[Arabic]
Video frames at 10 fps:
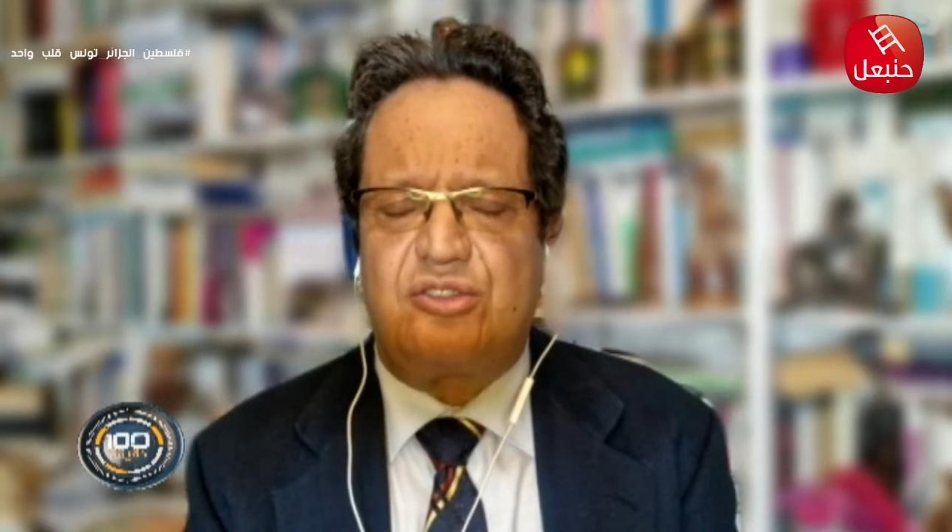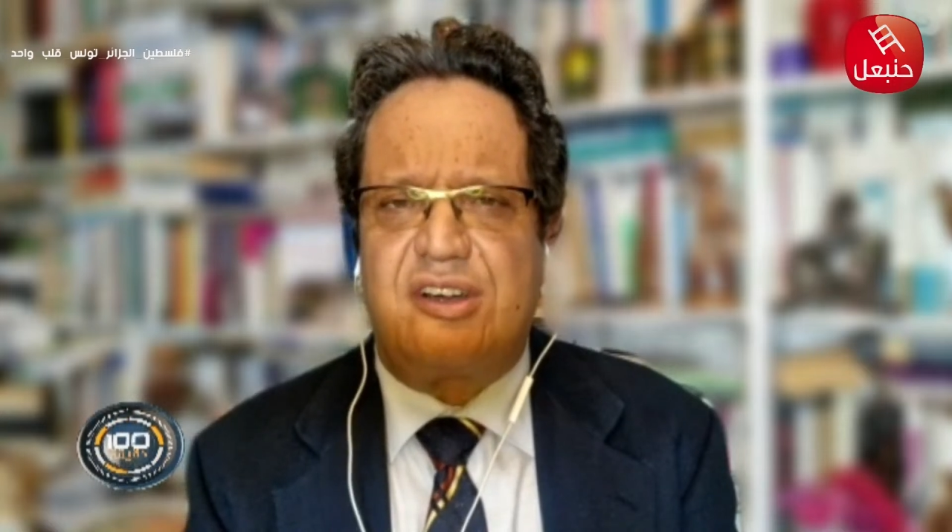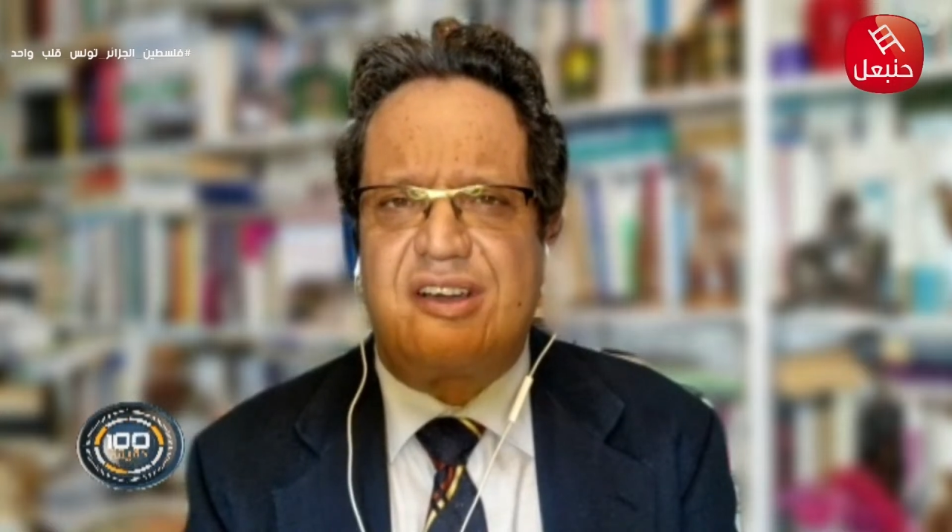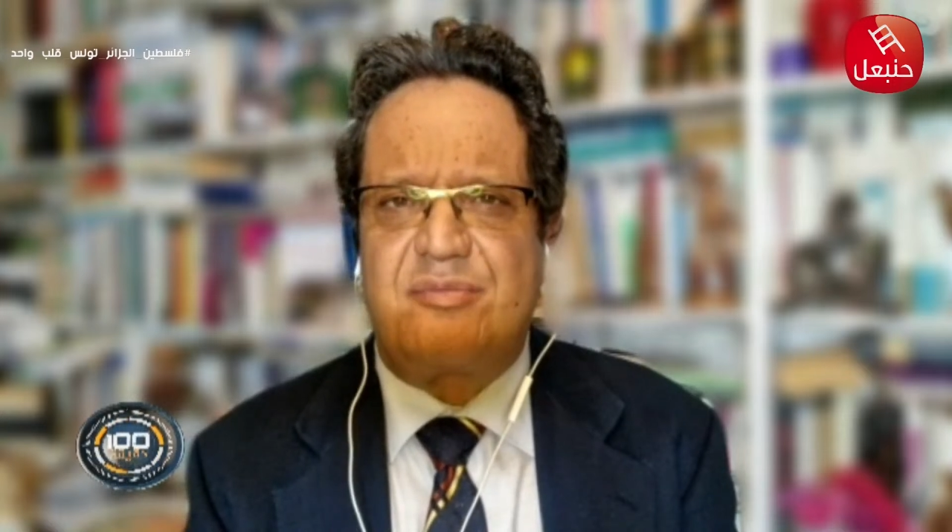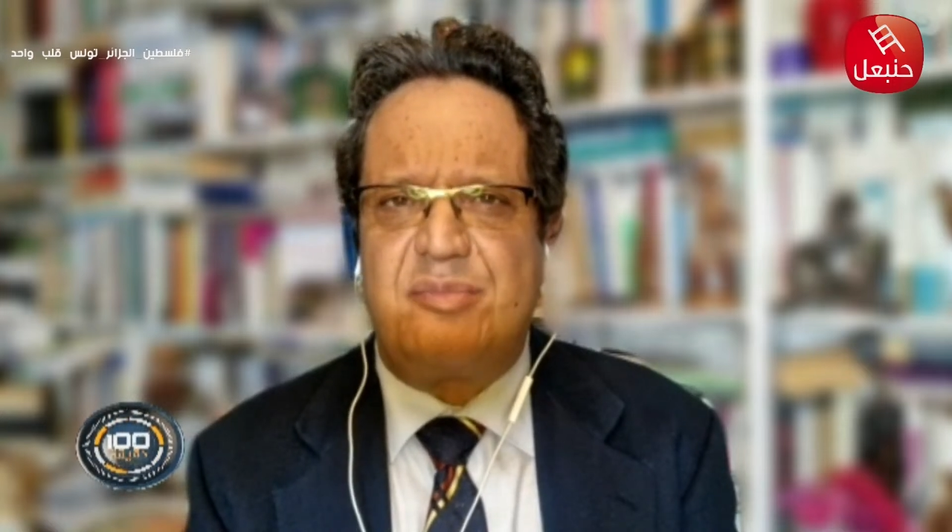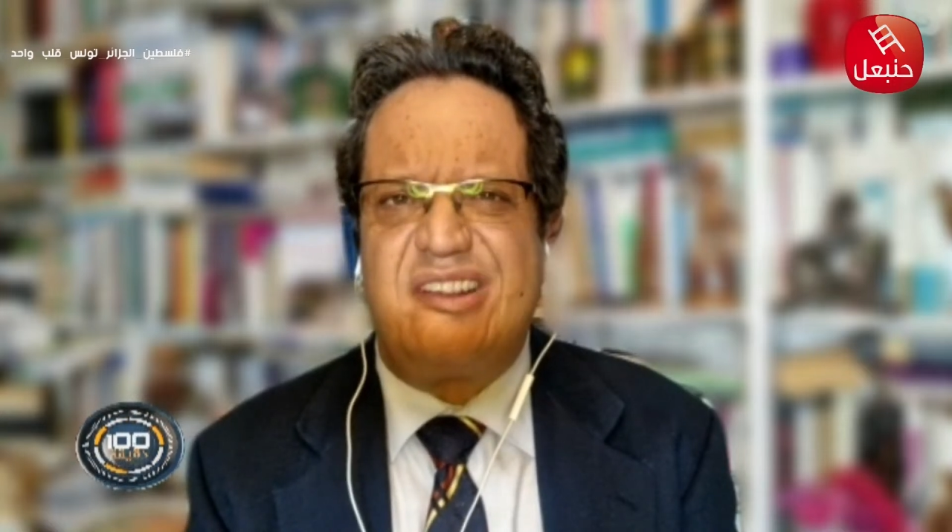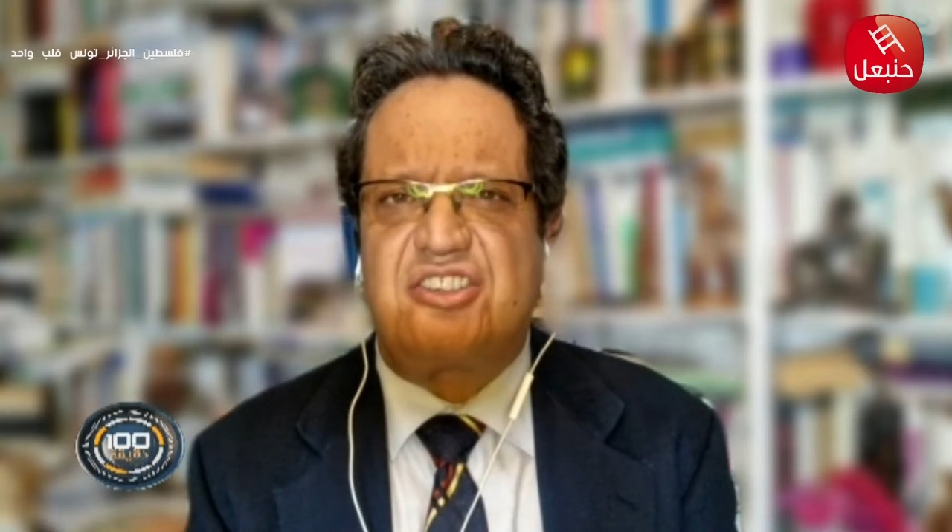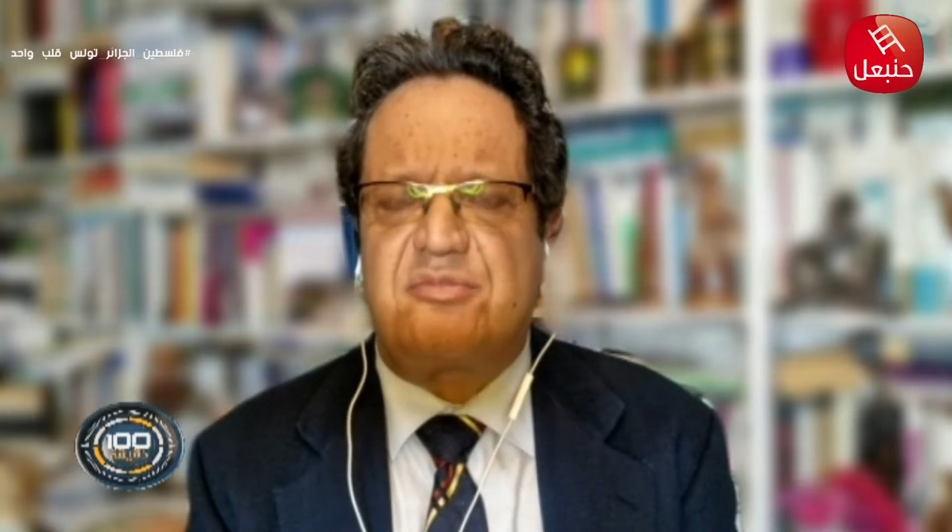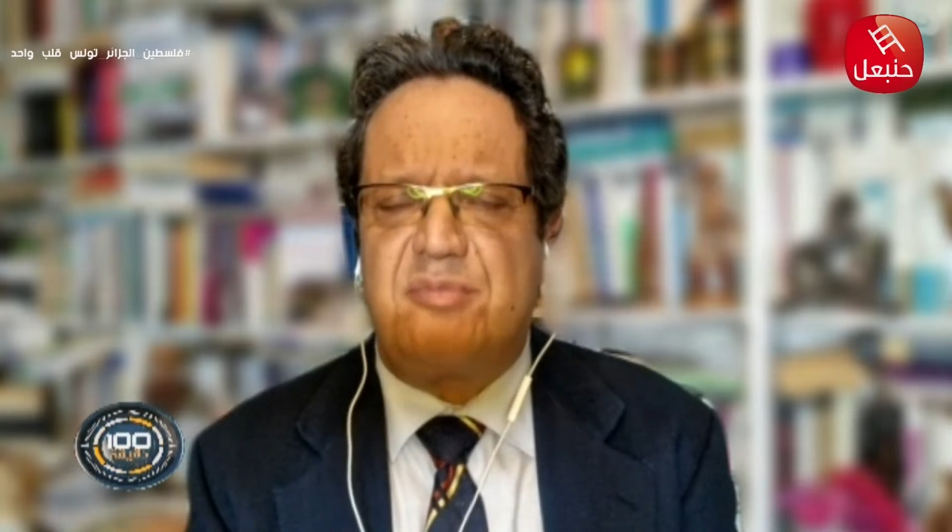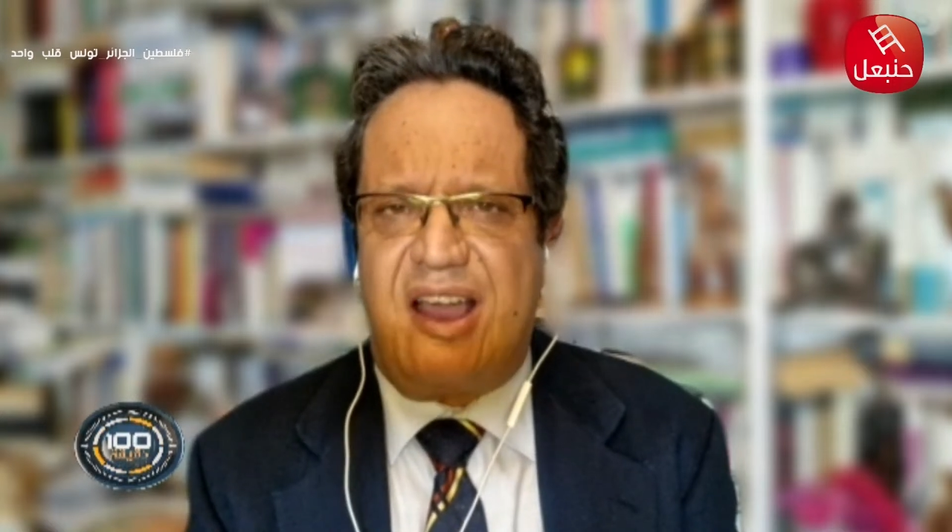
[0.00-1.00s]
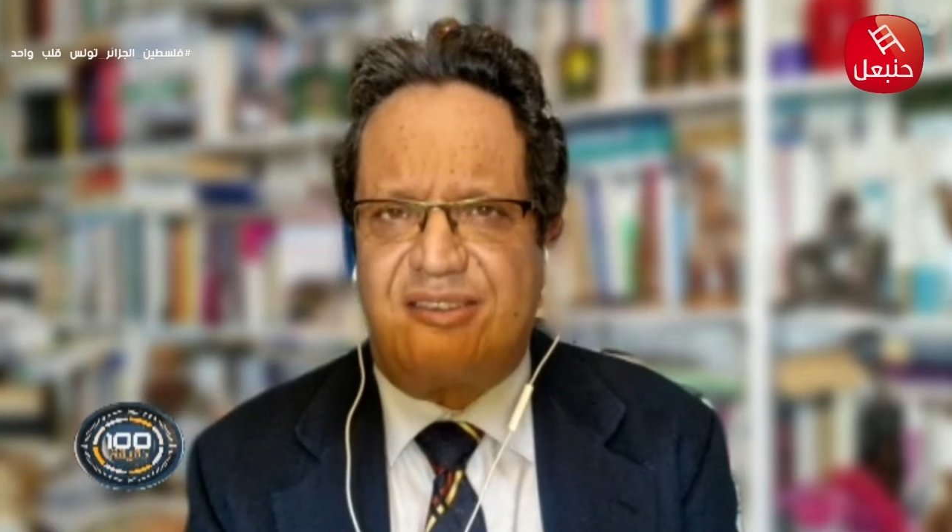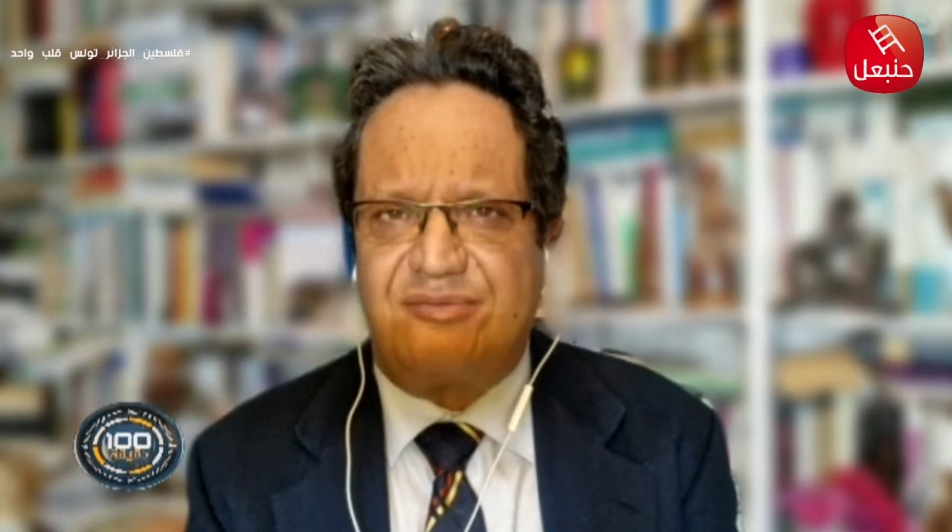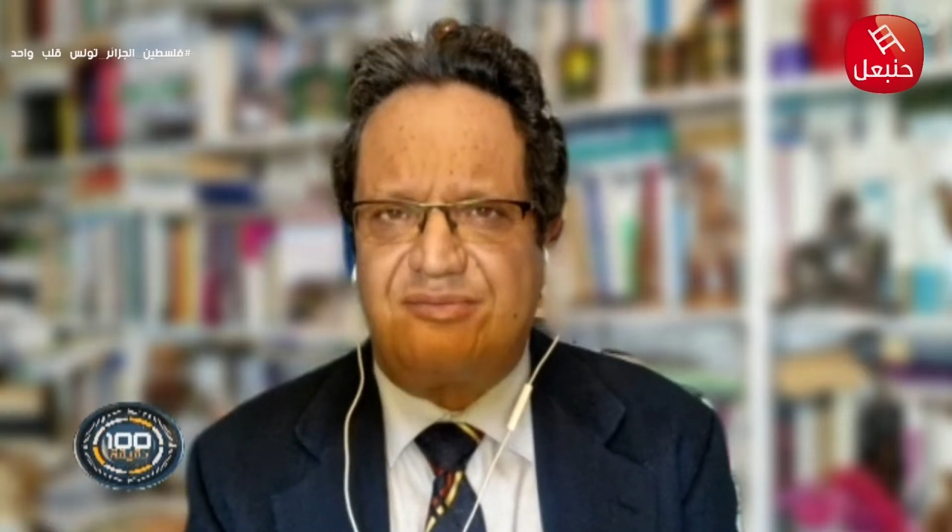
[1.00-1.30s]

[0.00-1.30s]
تؤخذ بالإجماع